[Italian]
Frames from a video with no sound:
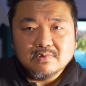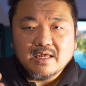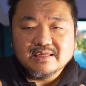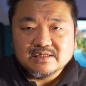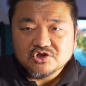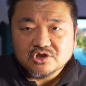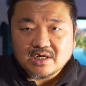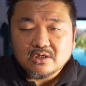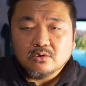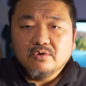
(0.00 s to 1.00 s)
è
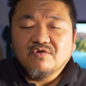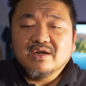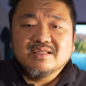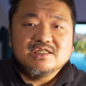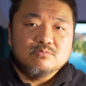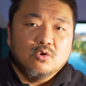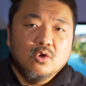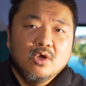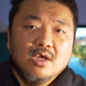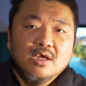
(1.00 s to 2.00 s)
esagerato, il fanatismo,
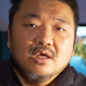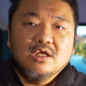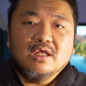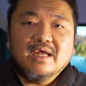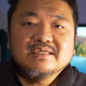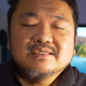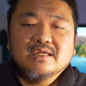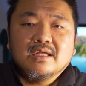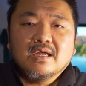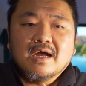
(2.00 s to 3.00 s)

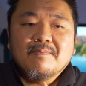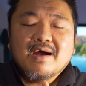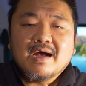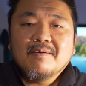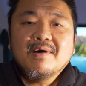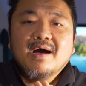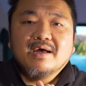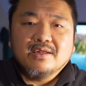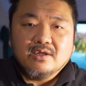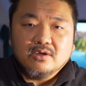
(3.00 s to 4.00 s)
essere, ama,
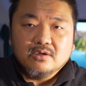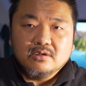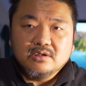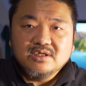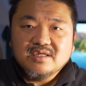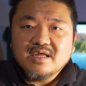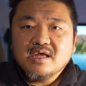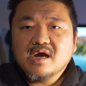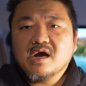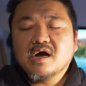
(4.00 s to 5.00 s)
amare
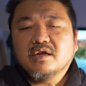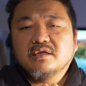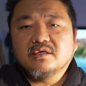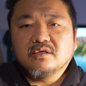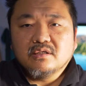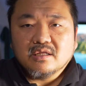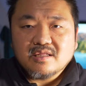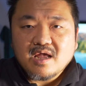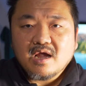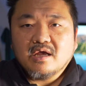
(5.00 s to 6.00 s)
l'idea, la
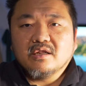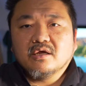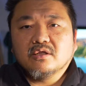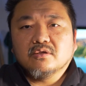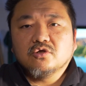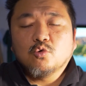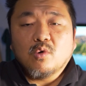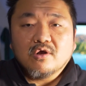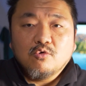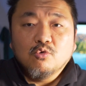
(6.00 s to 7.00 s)
tecnica di
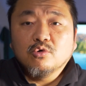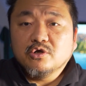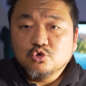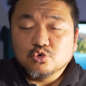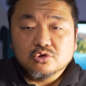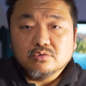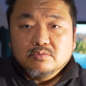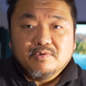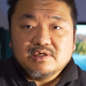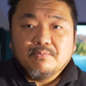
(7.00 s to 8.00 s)
qualcuno è giusto,
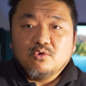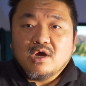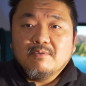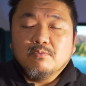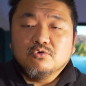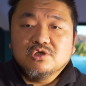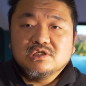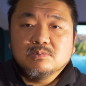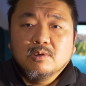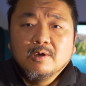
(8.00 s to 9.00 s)
per esempio io amo
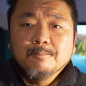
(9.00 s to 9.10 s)
moltissimo